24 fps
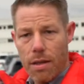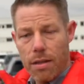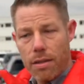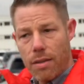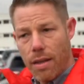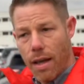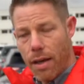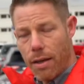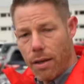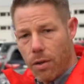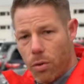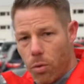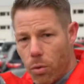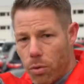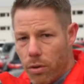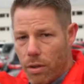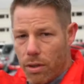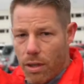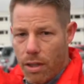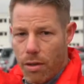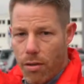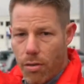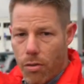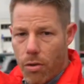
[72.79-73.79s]
kleine
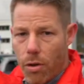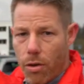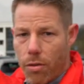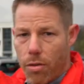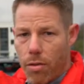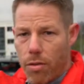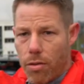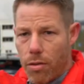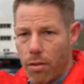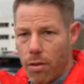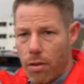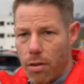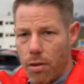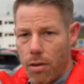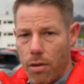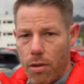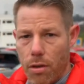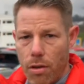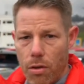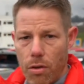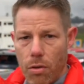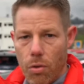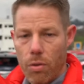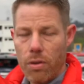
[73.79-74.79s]
Kundendienstkosten
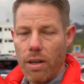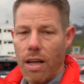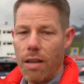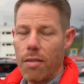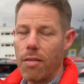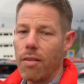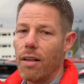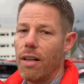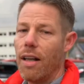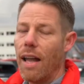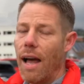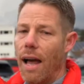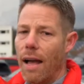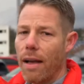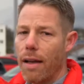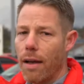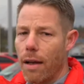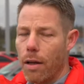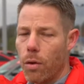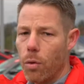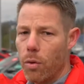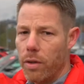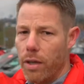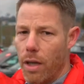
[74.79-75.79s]
und hast klar
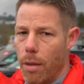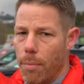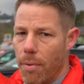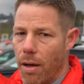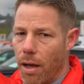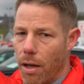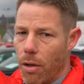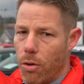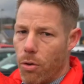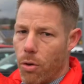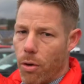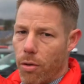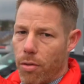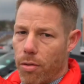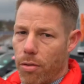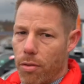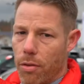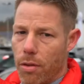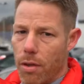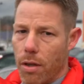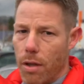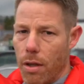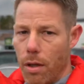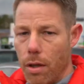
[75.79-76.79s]
kalkulierbare
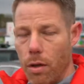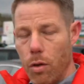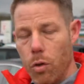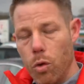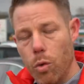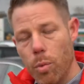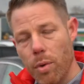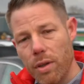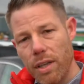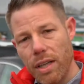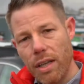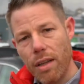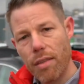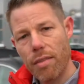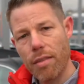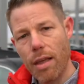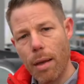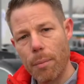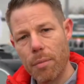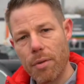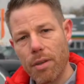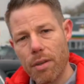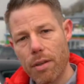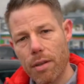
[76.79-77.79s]
Kosten über die
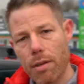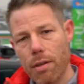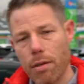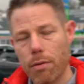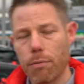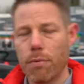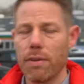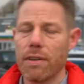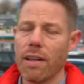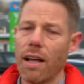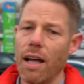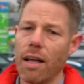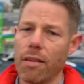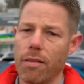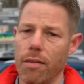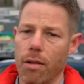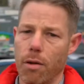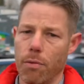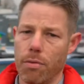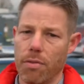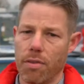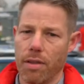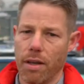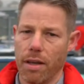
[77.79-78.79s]
gesamte
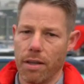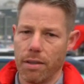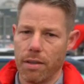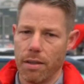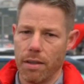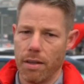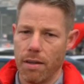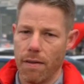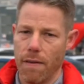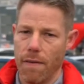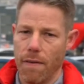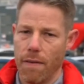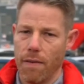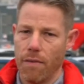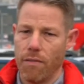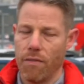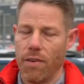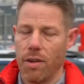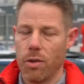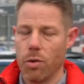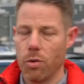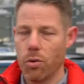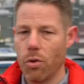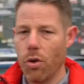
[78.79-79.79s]
Vertragslaufzeit.
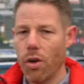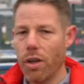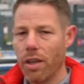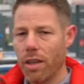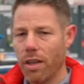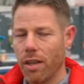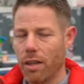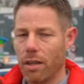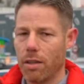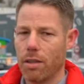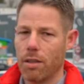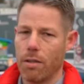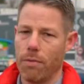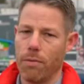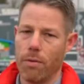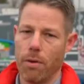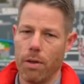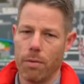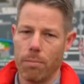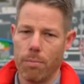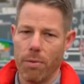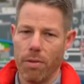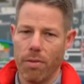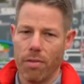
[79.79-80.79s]
Wenn du neugierig
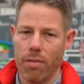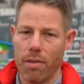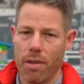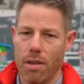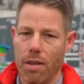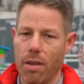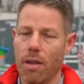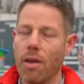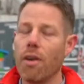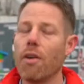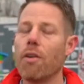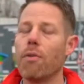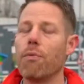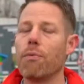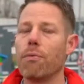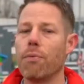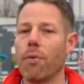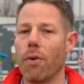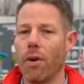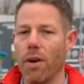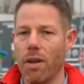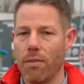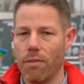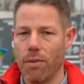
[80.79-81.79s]
geworden bist,
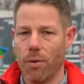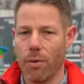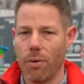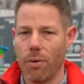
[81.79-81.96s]
freuen wir